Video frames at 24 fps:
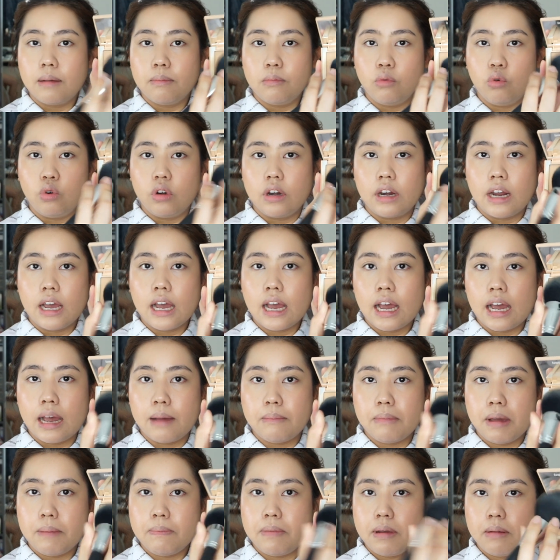ละมุนนะคะ
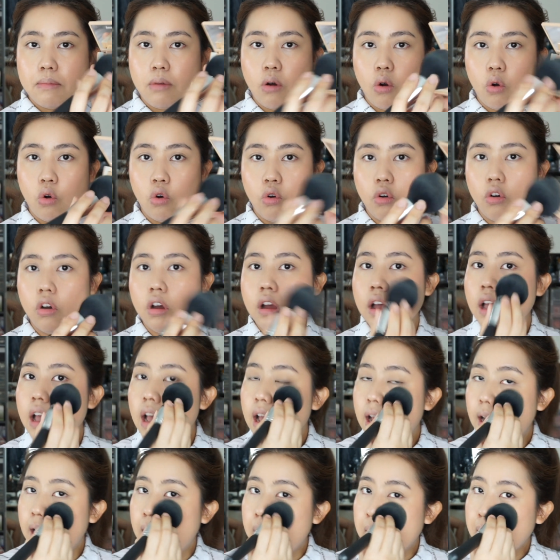ไม่เป็นผง
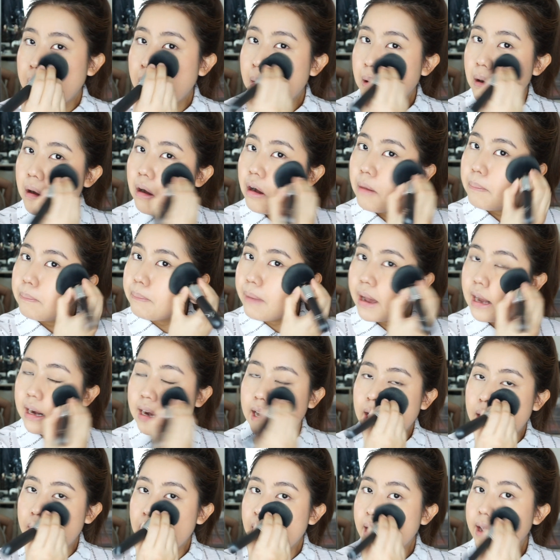แล้วก็ปัด
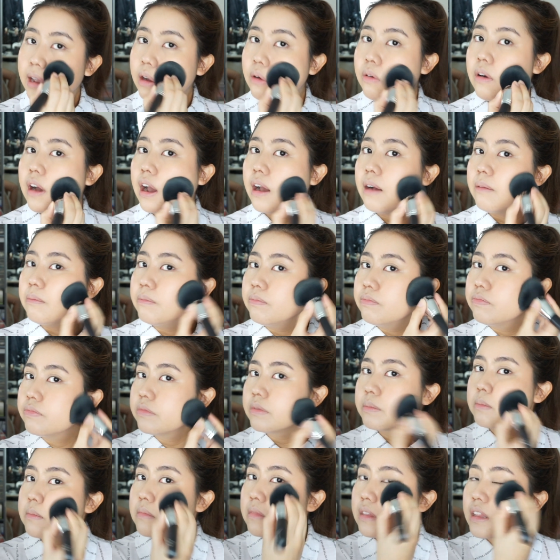แล้วให้ความ
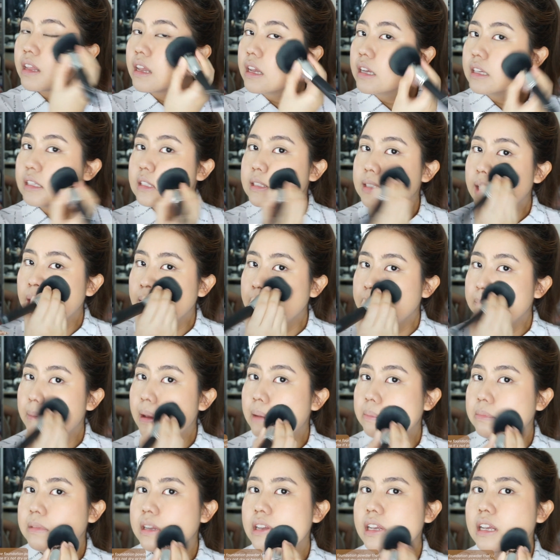เซตแบ
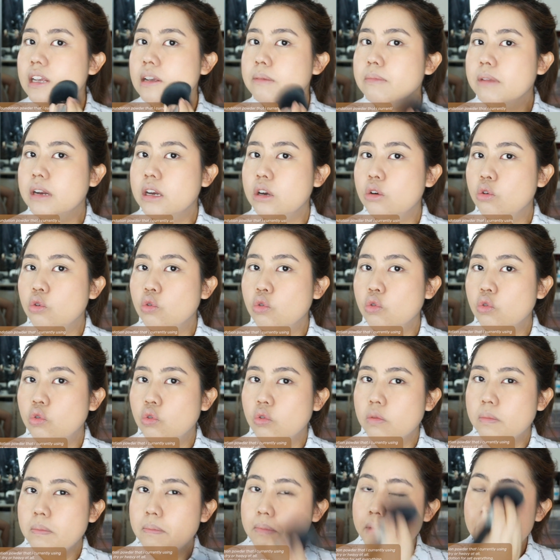บที่มันดู
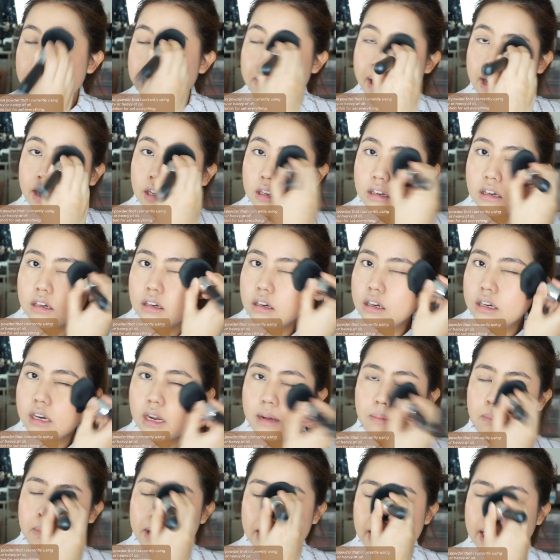ไม่แมต์เกิน
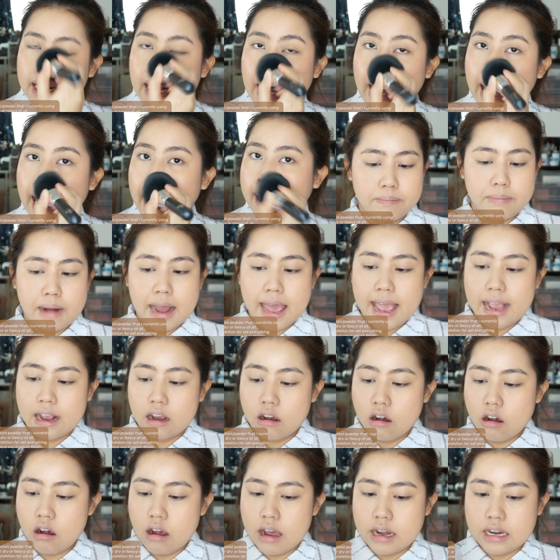อะไม่กล้าแปลง
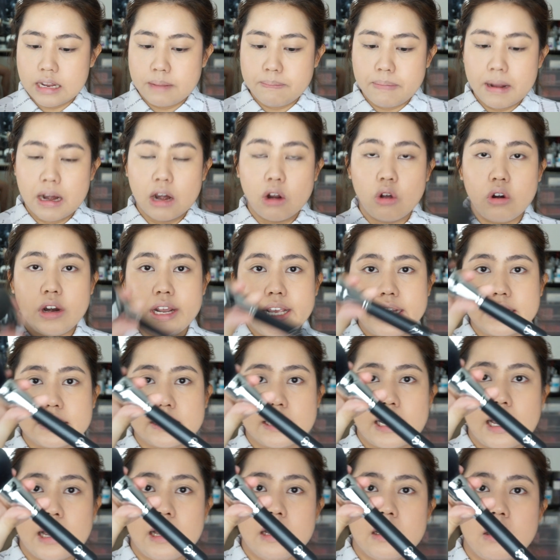ก็อันนี้เป็น Rolex
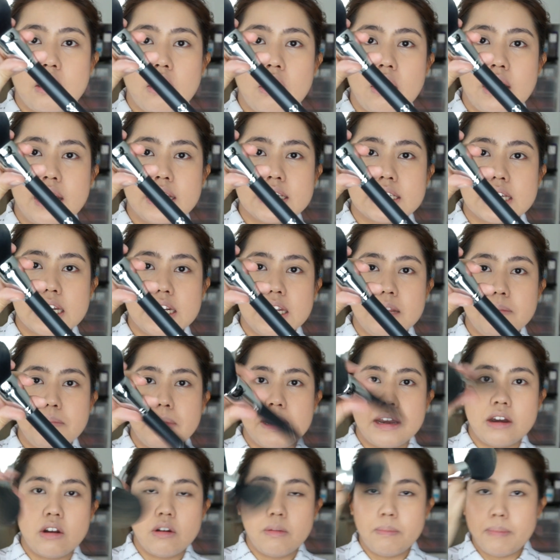นะ คอลเลกชันที่เป็
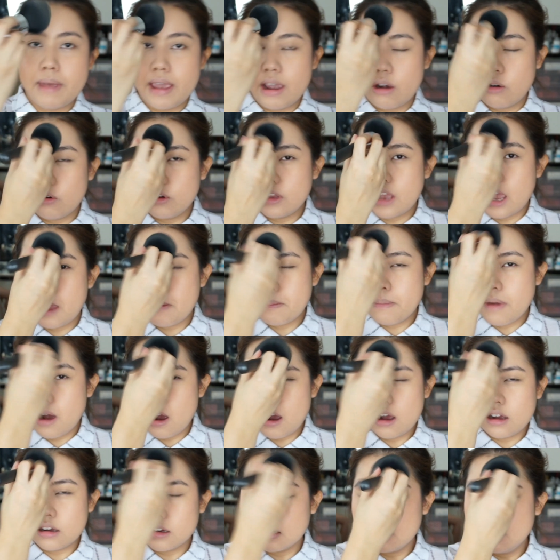นน้องแมวใหญ่มา
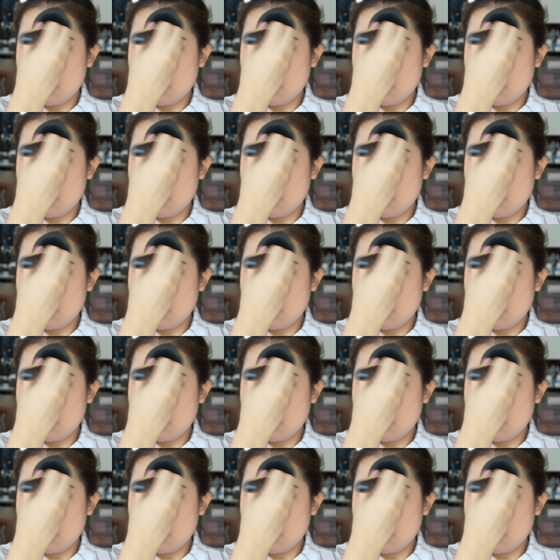ก